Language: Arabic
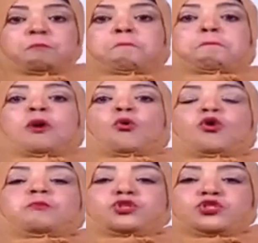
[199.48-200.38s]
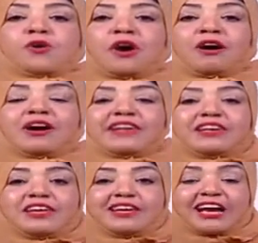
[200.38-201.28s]
بقول بسرعه
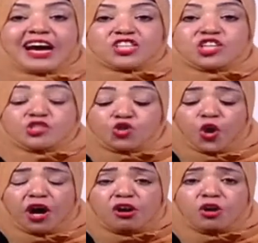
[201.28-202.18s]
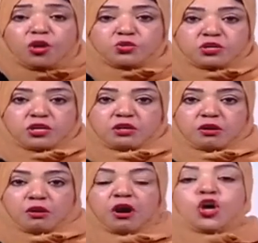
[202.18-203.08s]
ليه عشان دي حركه
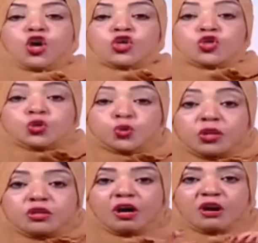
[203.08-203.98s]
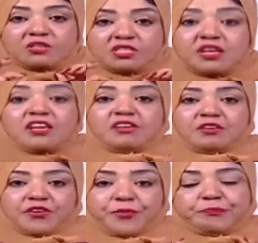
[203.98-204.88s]
قصيره صوتها قصير
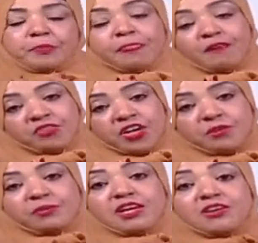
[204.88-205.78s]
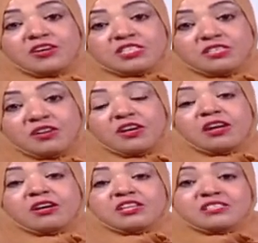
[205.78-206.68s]
طيب الكسره
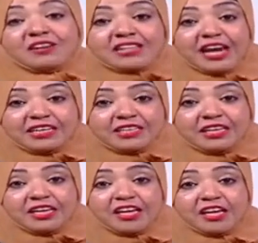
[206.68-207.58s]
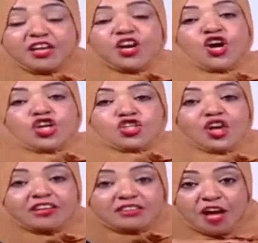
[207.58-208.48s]
كسره يعني ايه
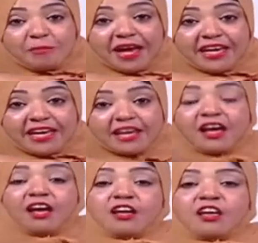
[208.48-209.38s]
شرطه مايله